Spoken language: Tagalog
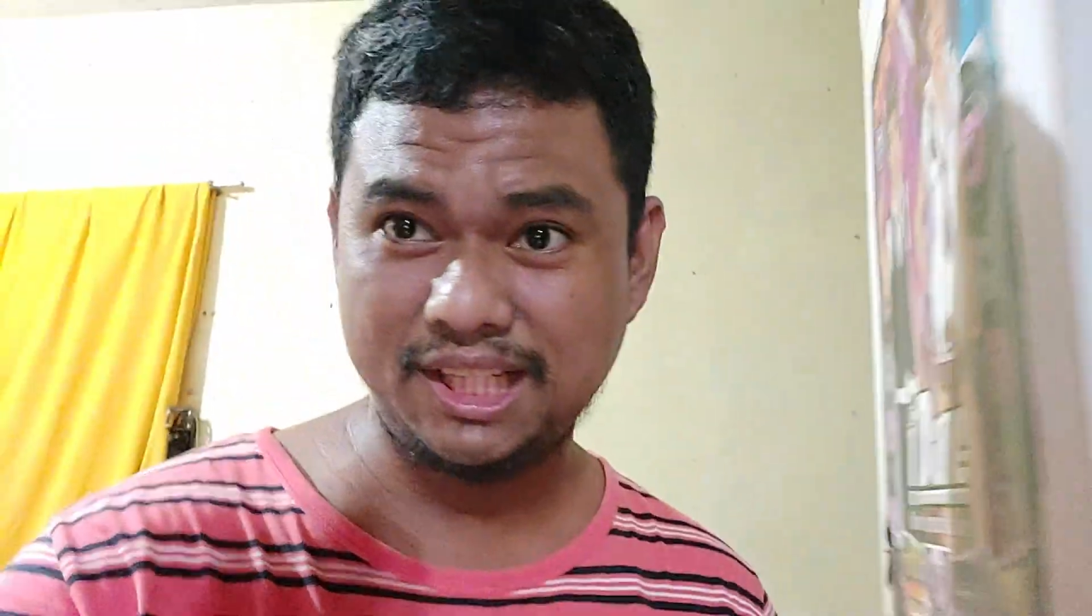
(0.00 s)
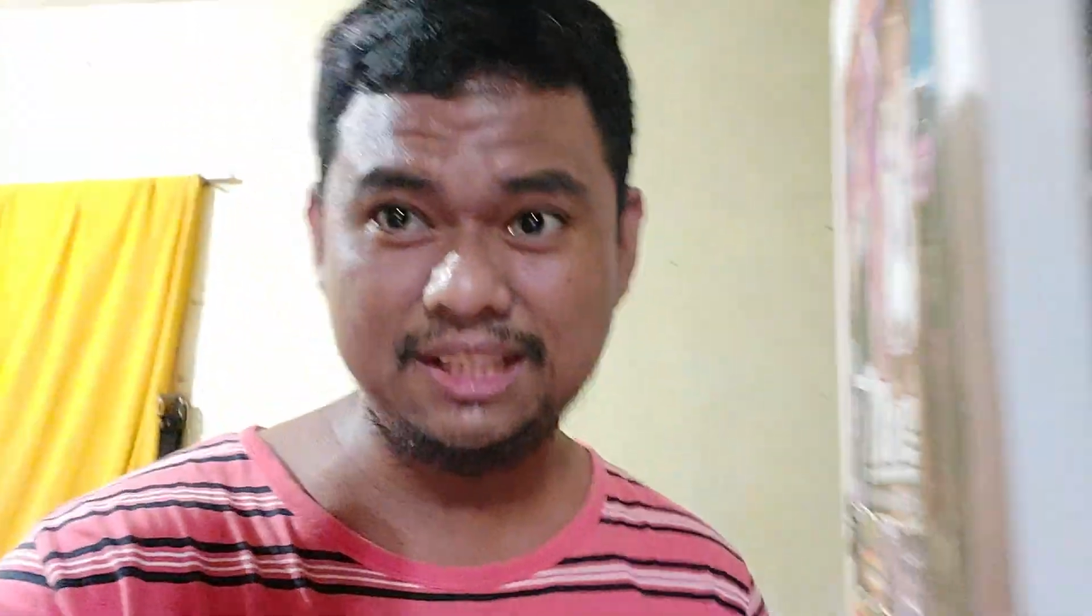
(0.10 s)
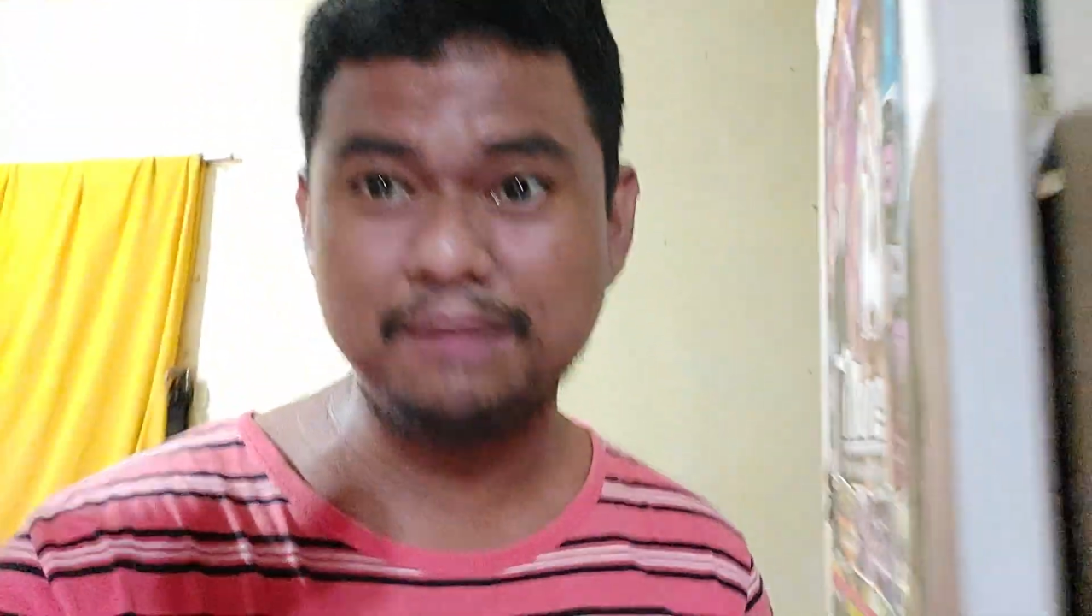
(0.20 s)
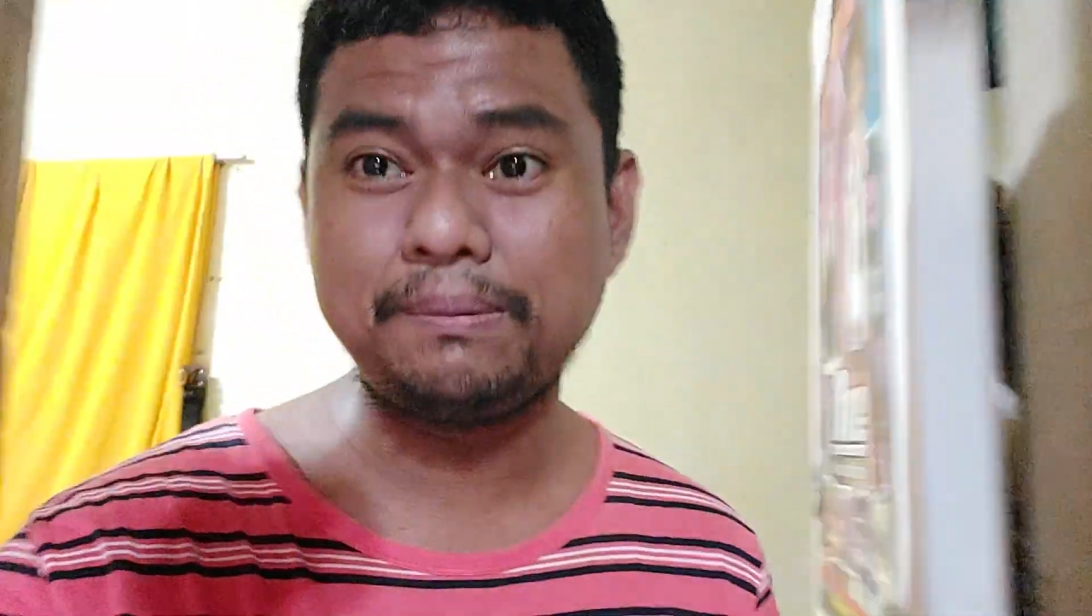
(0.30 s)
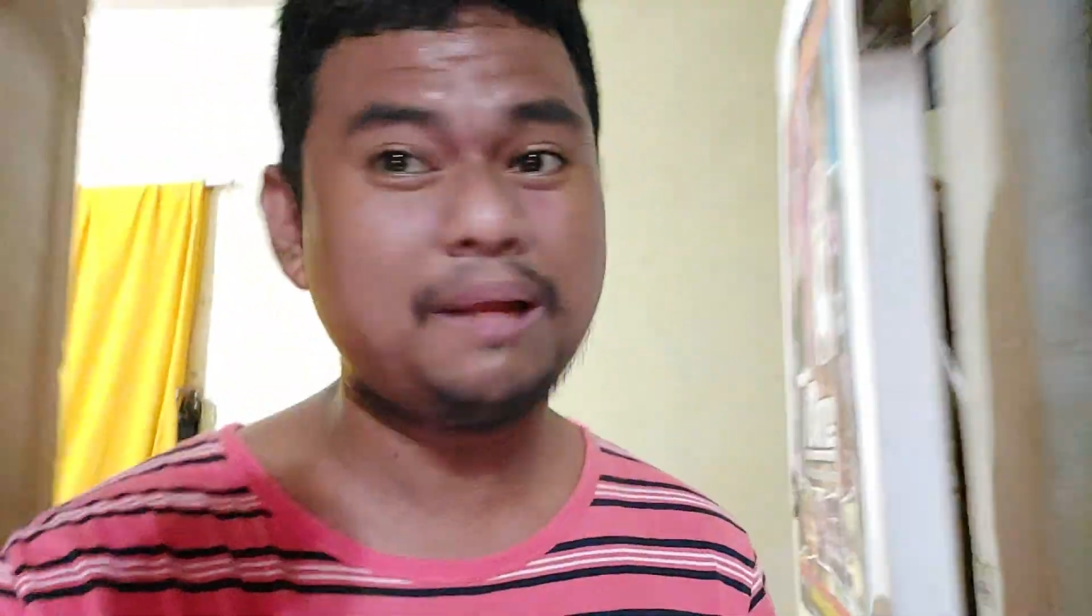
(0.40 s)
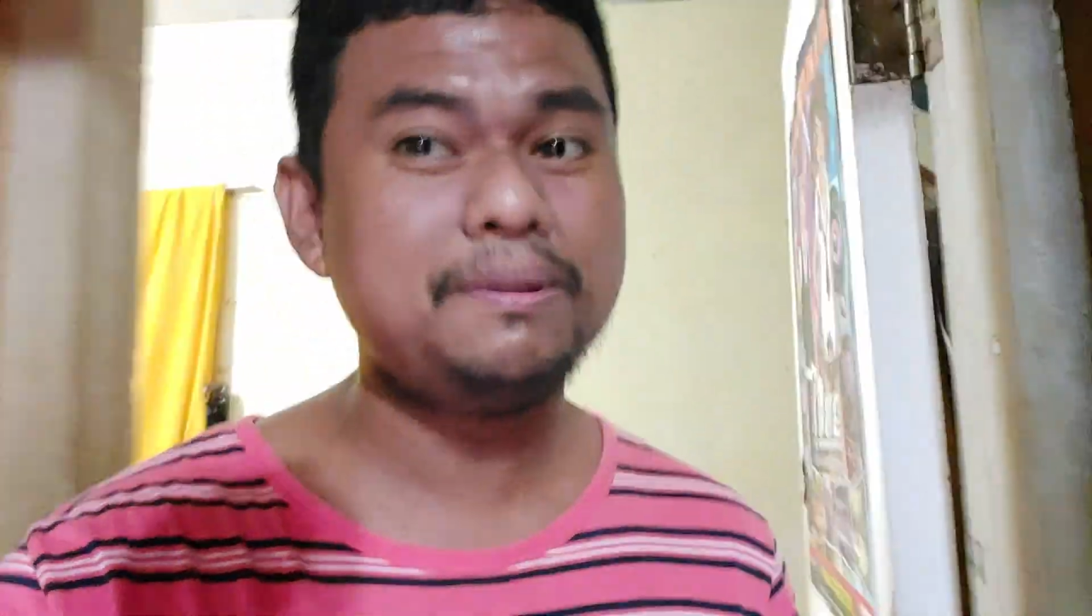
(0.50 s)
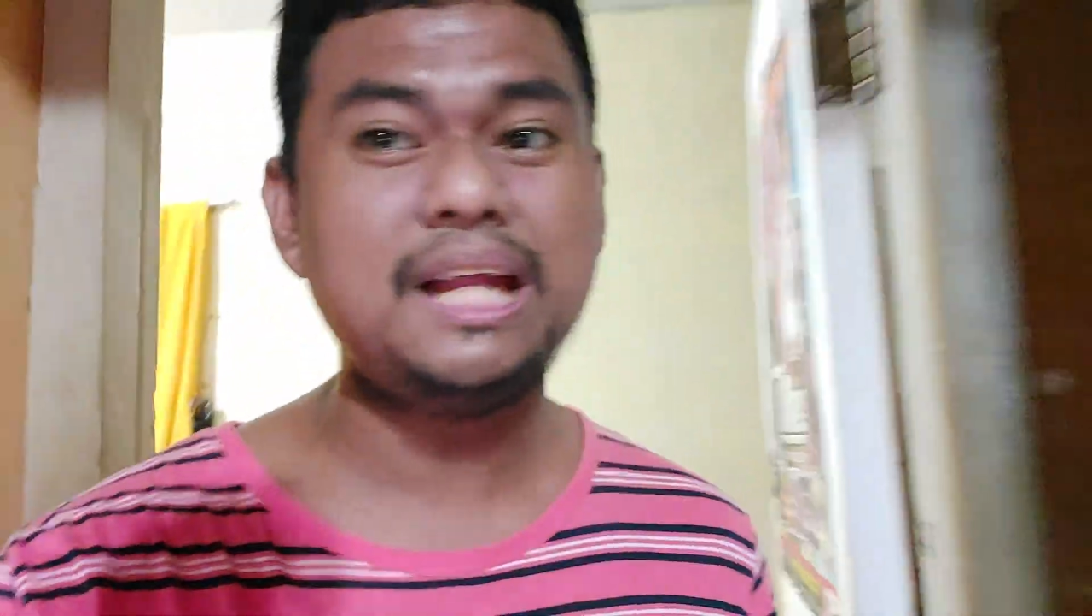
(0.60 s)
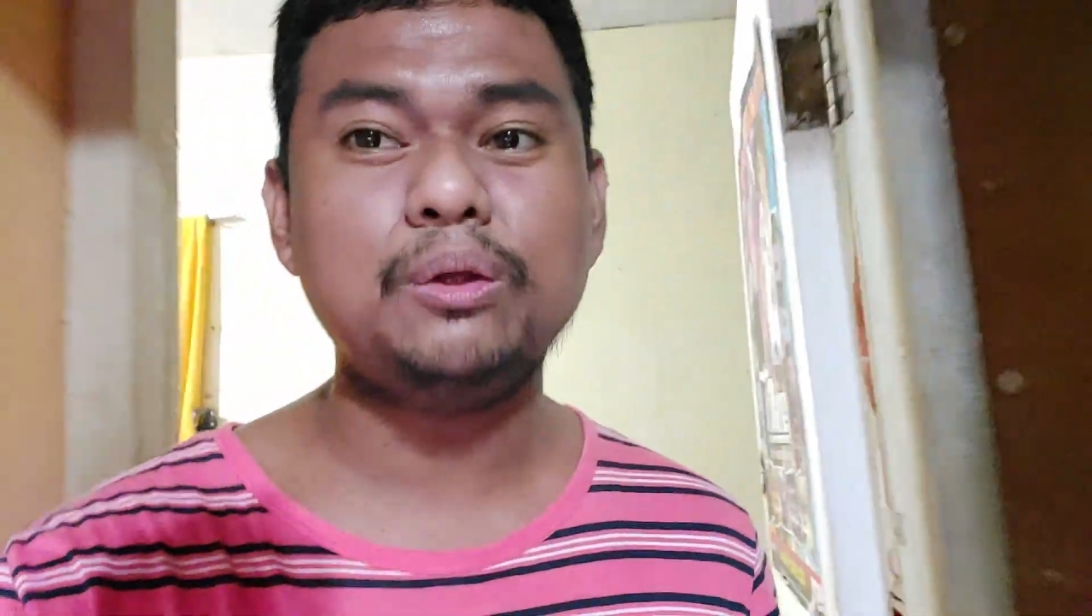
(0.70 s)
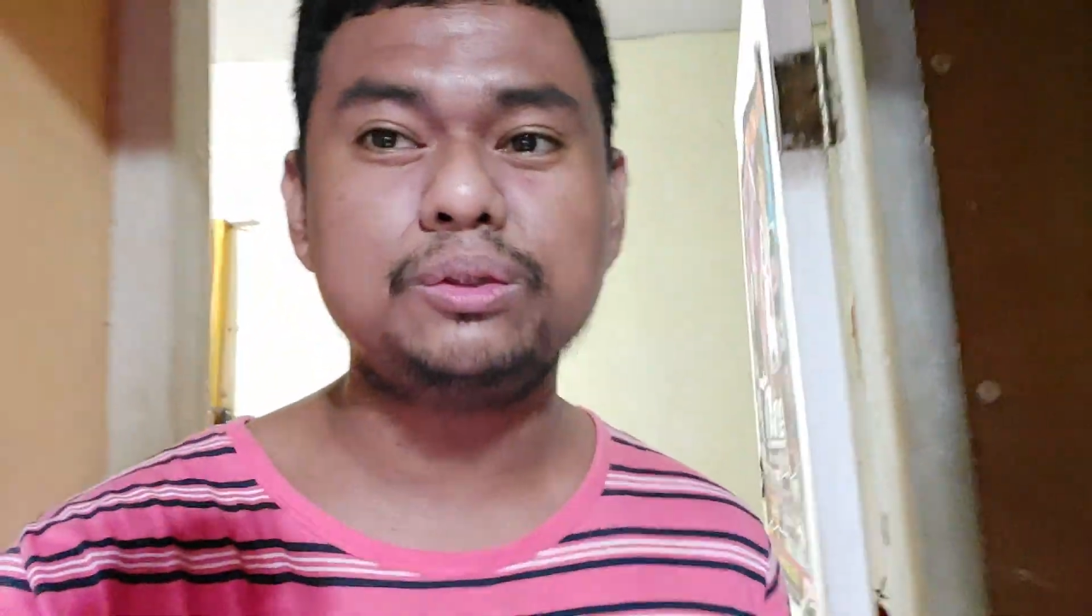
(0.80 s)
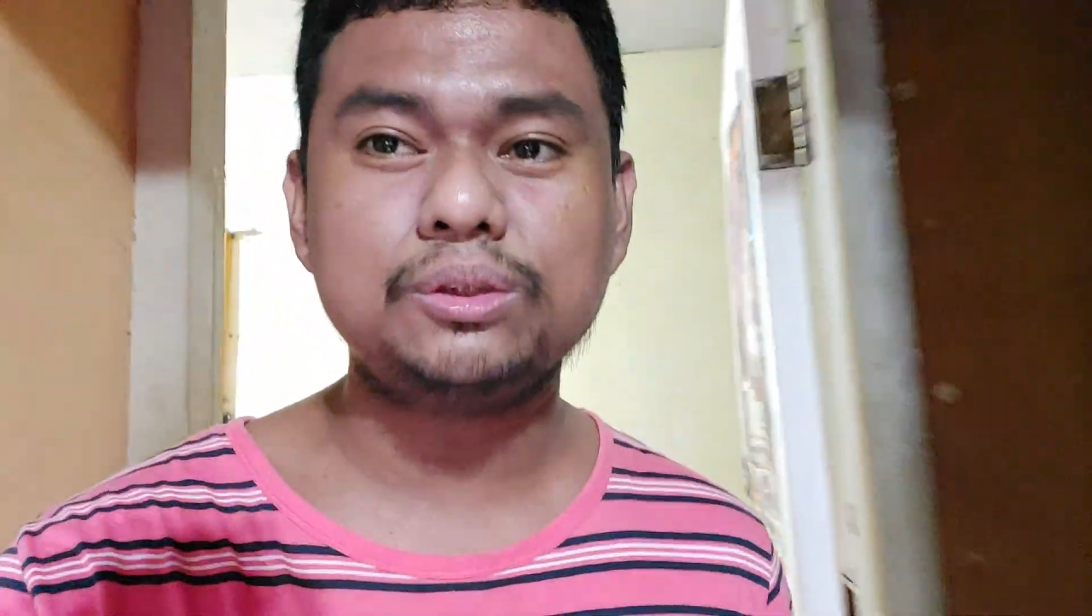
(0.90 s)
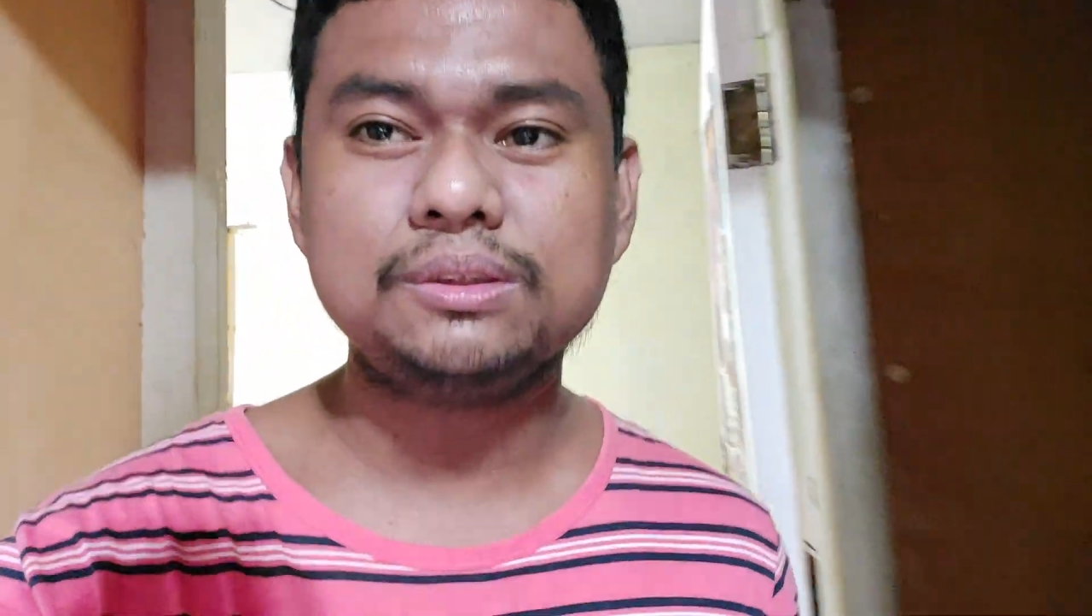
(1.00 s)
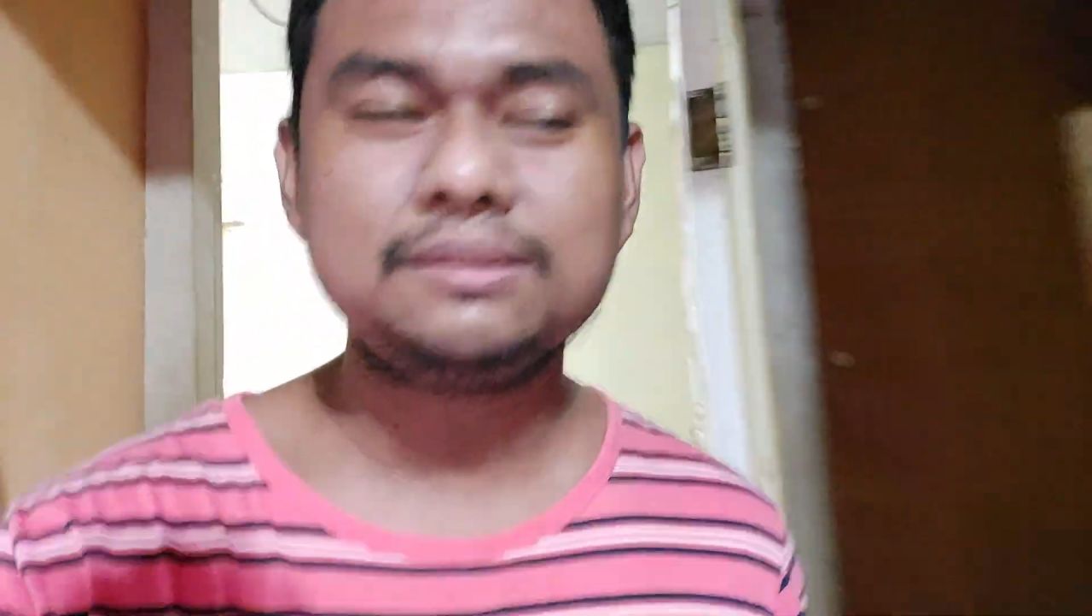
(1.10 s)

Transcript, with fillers: na hindi pa namin naluto.